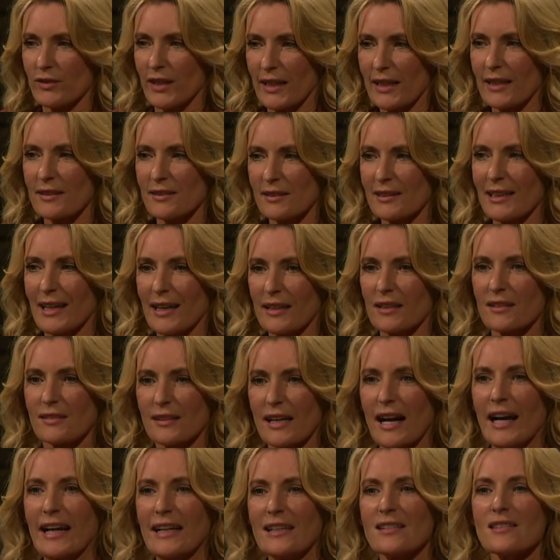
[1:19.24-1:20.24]
war ganz klar, das
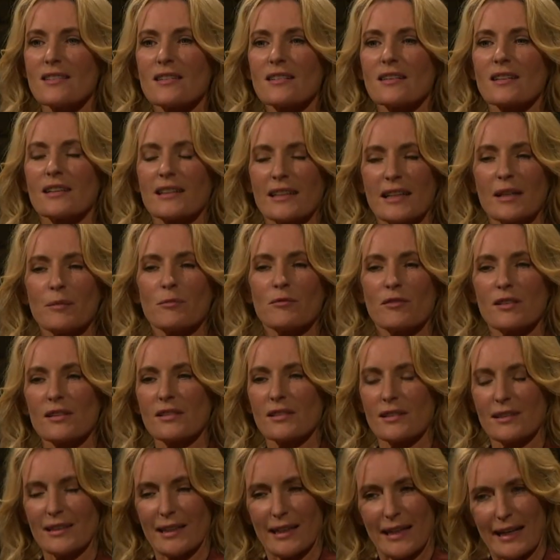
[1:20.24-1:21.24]
einzige Mal. Leben, was
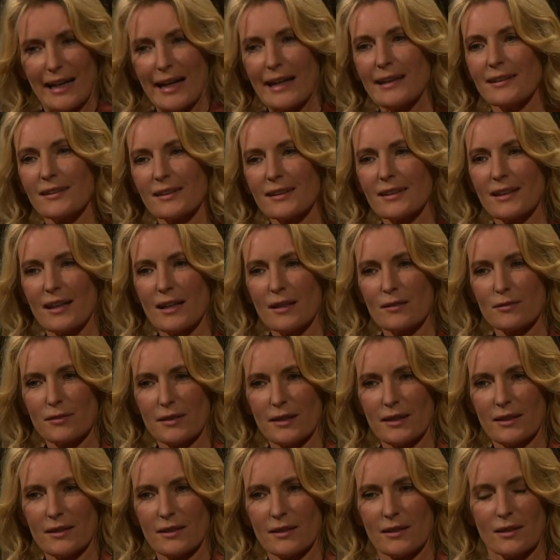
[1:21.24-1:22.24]
sich radikal
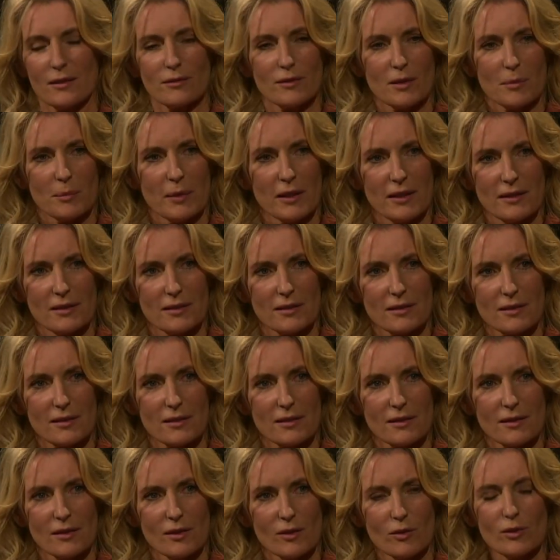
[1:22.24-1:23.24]
verändert hat, war meins.
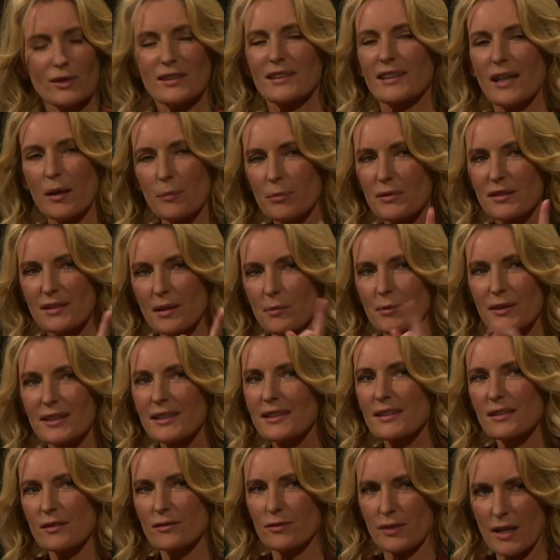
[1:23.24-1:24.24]
Mhm. Und ich habe es aber
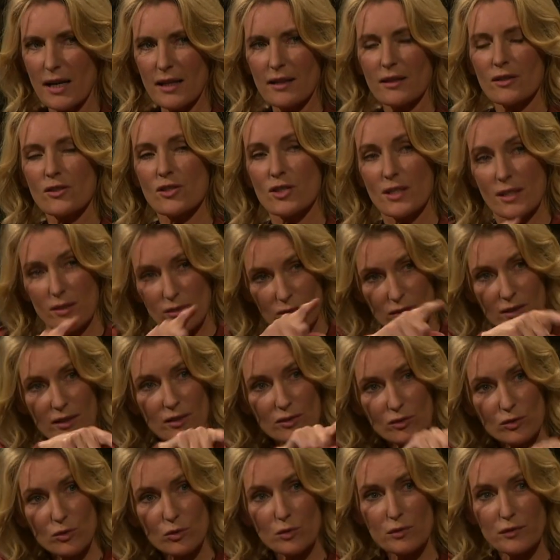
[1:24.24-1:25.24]
nicht in Frage gestellt. Und
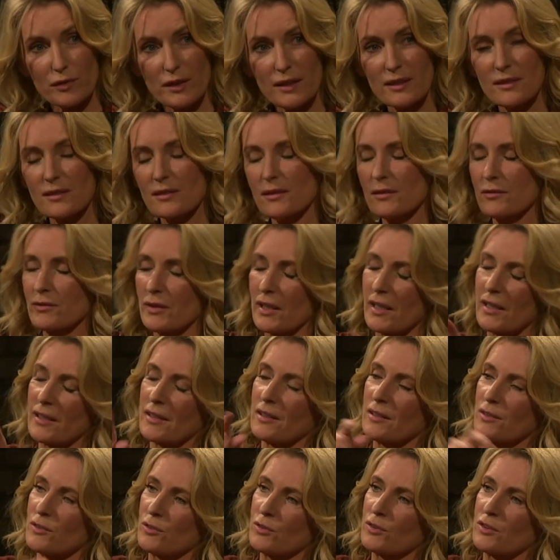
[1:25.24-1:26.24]
insofern ist die Frage
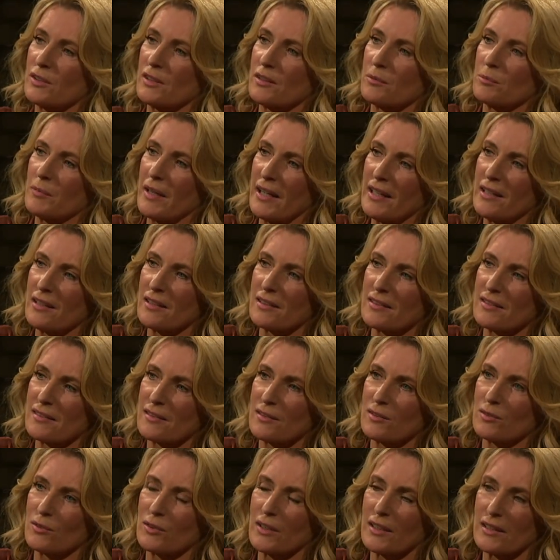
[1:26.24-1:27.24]
natürlich nach meiner
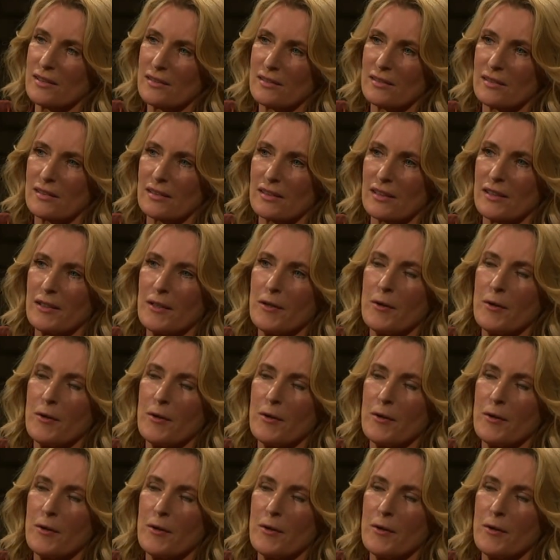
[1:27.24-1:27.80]
Erziehung richtig.